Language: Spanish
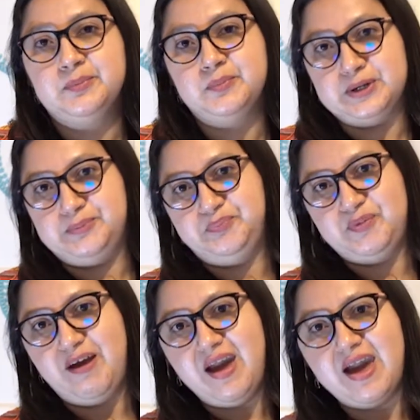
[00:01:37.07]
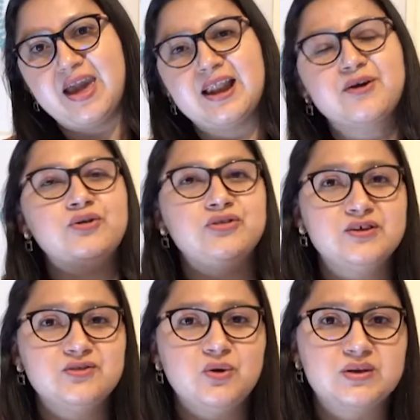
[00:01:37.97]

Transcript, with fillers: Bueno, en el contexto